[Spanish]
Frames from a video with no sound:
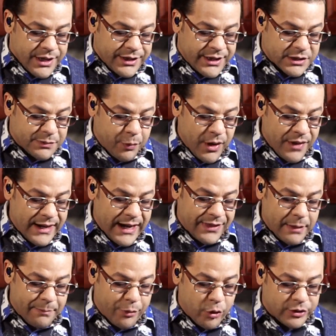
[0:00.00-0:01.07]
Después de la
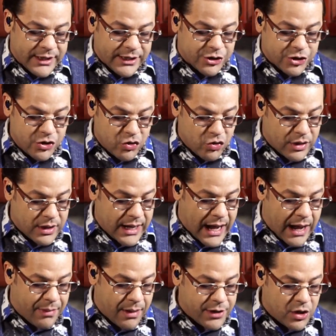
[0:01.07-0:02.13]
deportación
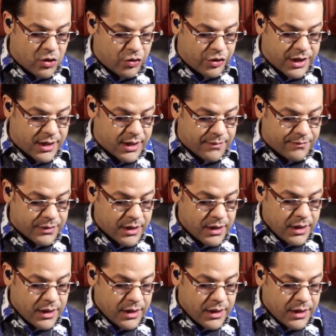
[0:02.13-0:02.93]
a Babilonia,